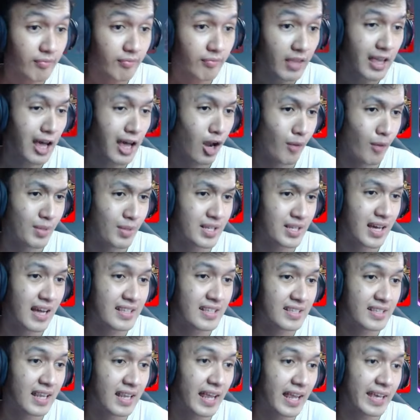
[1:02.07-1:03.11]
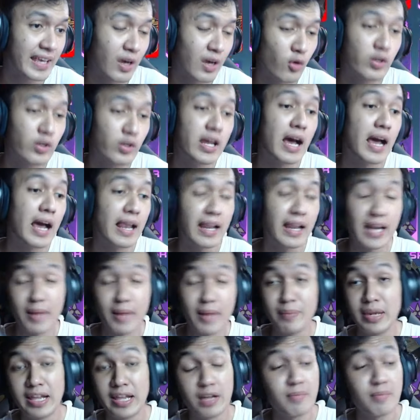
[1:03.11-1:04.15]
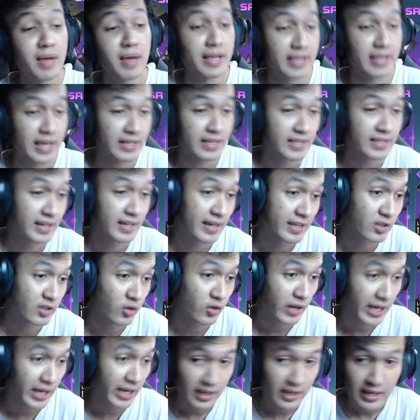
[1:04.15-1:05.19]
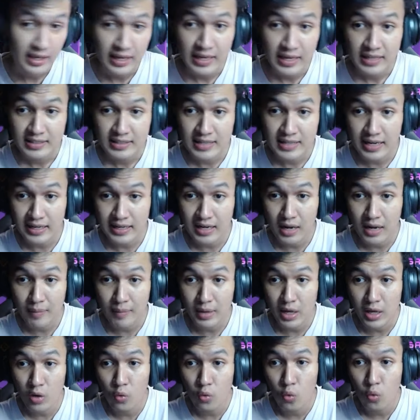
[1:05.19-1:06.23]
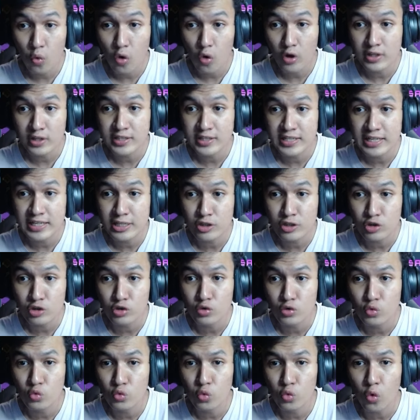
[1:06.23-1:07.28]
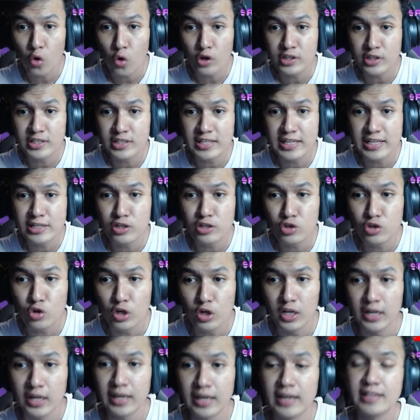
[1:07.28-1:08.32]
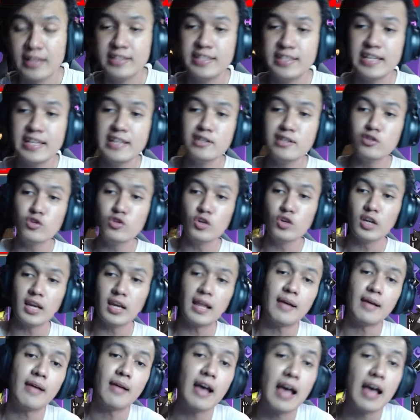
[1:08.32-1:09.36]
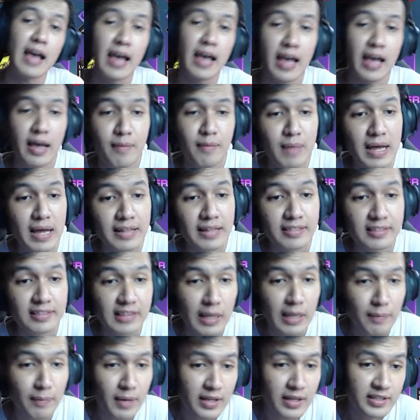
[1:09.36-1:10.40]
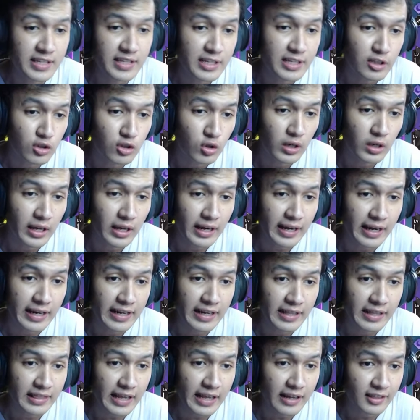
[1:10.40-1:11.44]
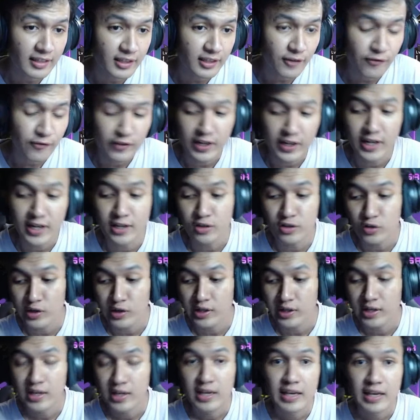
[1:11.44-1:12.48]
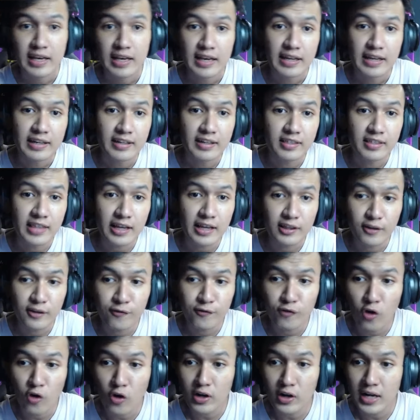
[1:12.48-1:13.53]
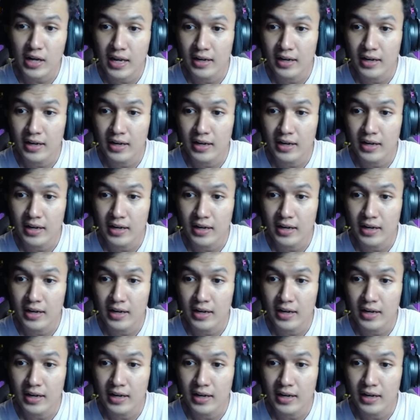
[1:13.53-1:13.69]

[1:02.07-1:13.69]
kalau misalkan jelek ya udah kalian ambil hikmahnya aja guys oke okay? caranya namanya woji wojincul ya jincul ah mantap lah jincul ya kayak detektif dia cuy detektif Conan